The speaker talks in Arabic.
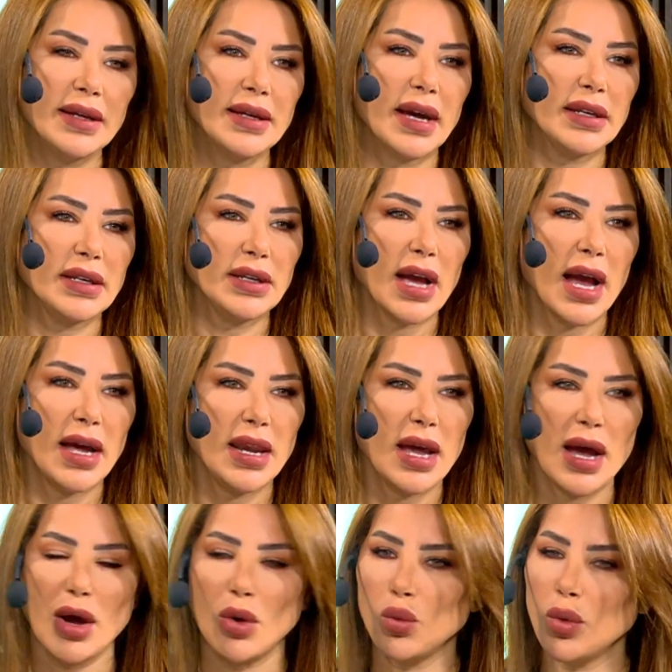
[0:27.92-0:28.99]
يعني
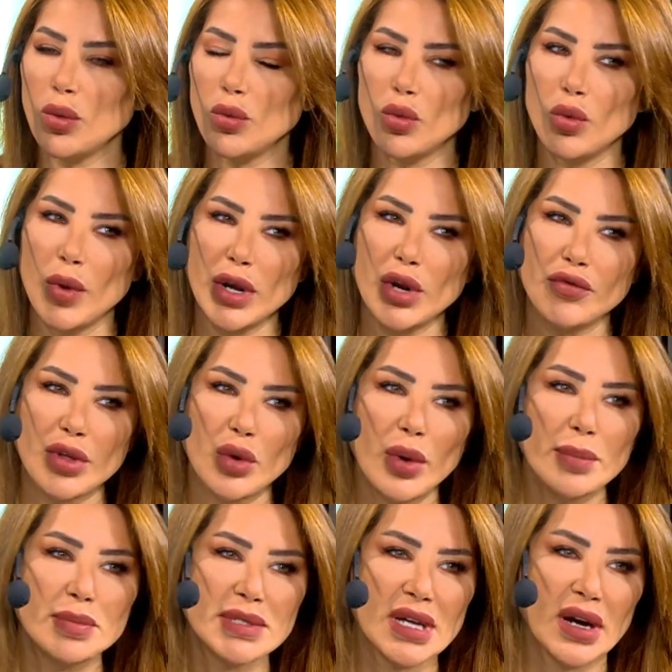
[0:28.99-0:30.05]
على one of the
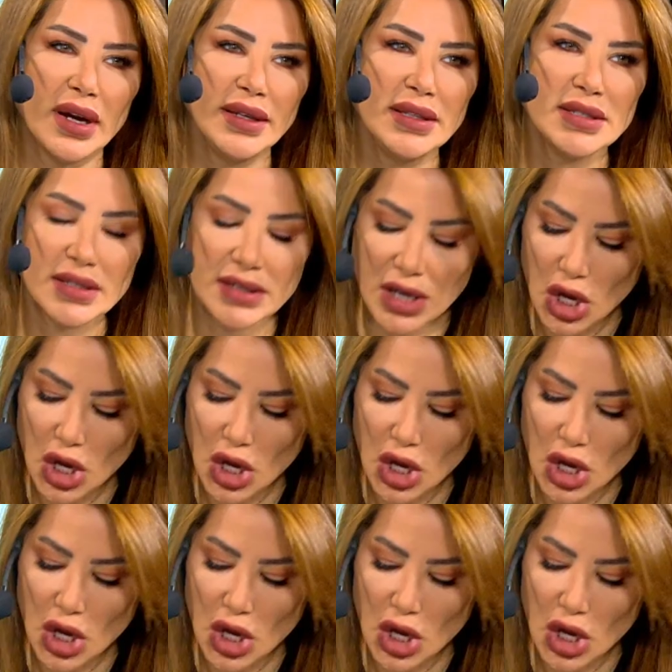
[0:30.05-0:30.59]
websites